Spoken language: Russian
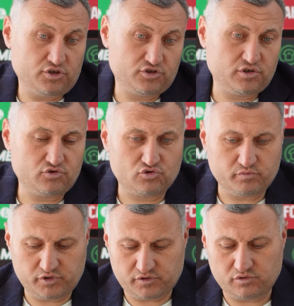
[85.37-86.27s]
Я считаю, что
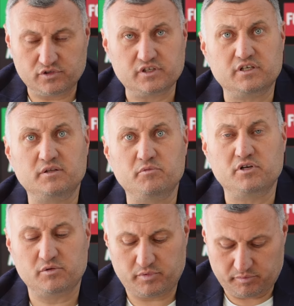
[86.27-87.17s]
мы сегодня
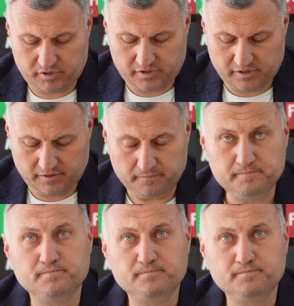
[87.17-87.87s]
закономерно победили.